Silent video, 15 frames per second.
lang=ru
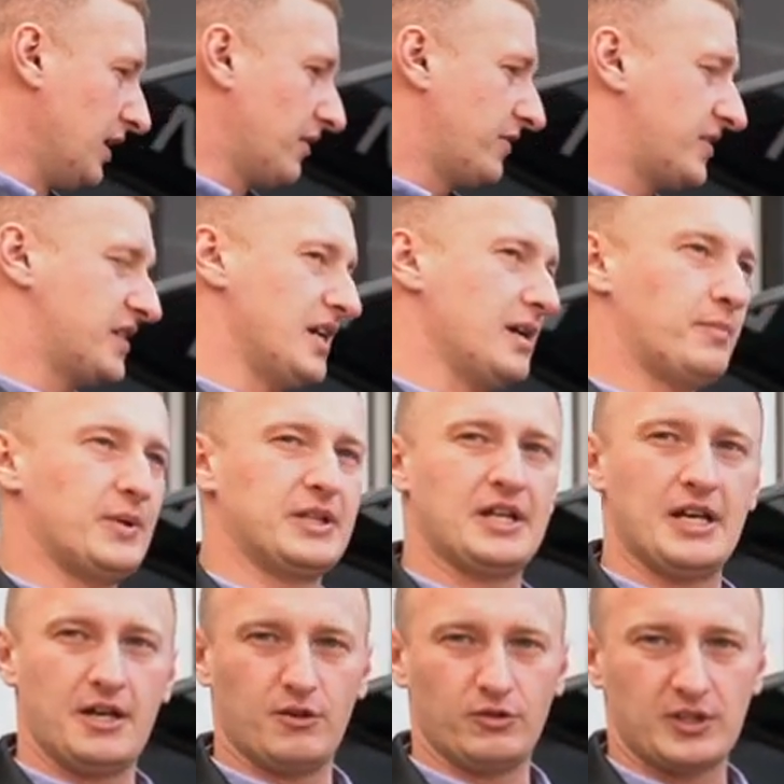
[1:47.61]
Все
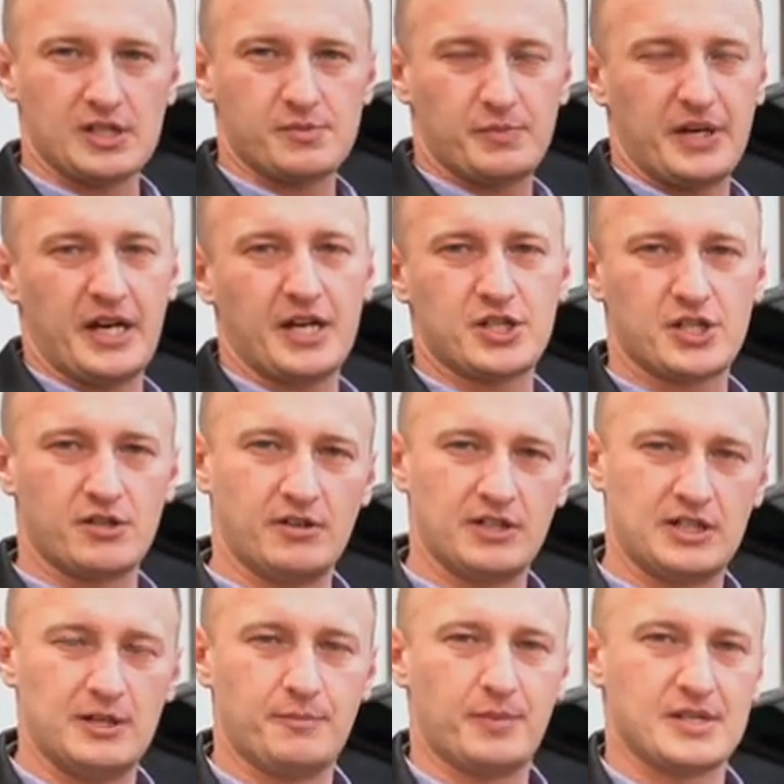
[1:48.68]
панели у нас парящего
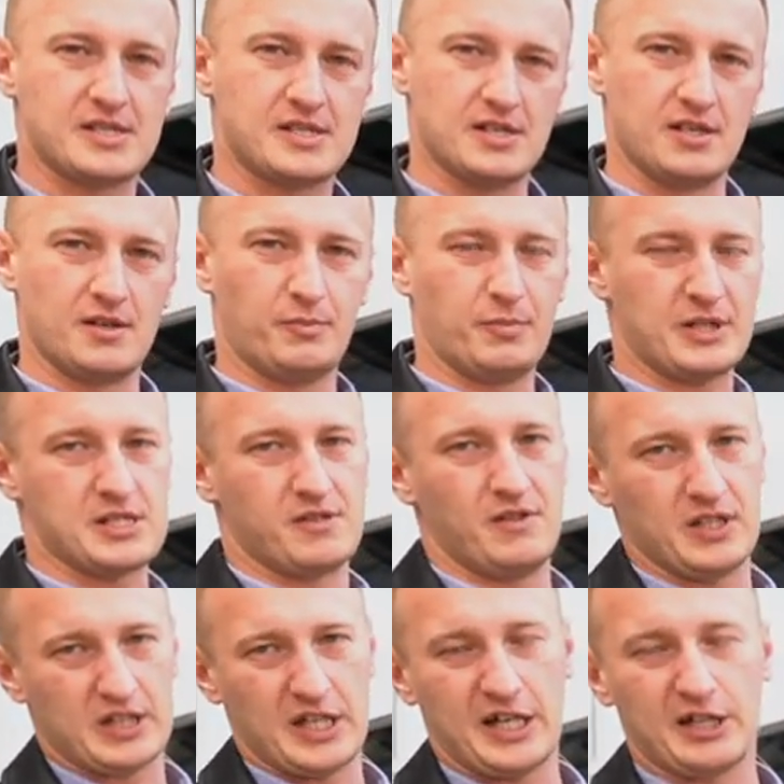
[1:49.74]
типа с подсветкой,